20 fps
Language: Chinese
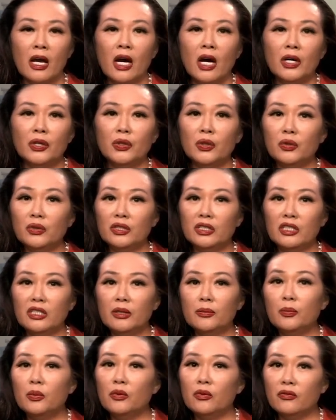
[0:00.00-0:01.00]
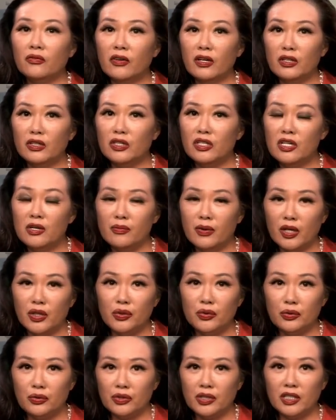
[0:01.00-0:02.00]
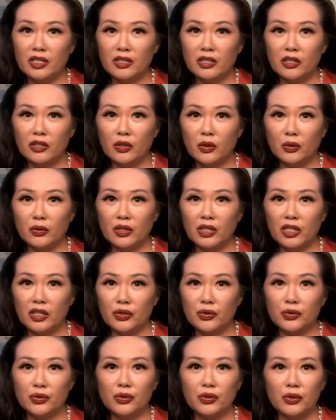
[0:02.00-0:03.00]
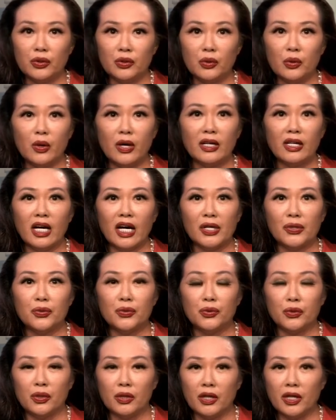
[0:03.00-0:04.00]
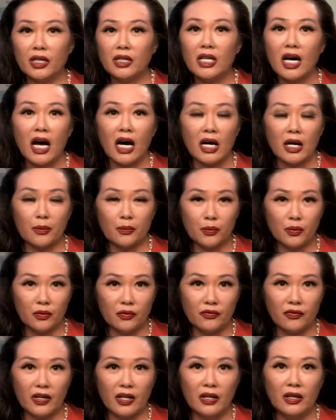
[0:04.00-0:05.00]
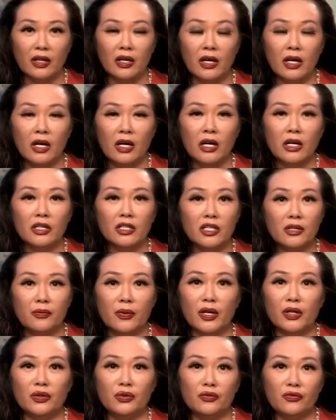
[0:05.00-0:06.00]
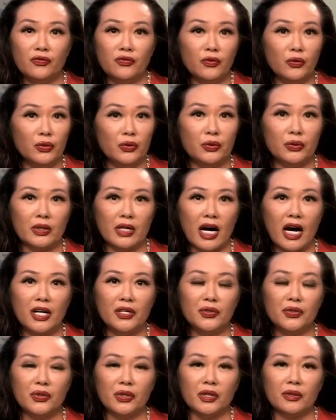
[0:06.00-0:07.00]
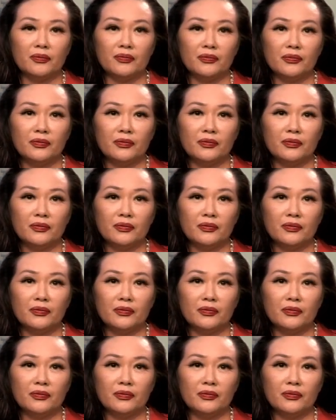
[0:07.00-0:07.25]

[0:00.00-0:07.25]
用一部分日本女性的肉体去换来绝大部分日本妇女的安全。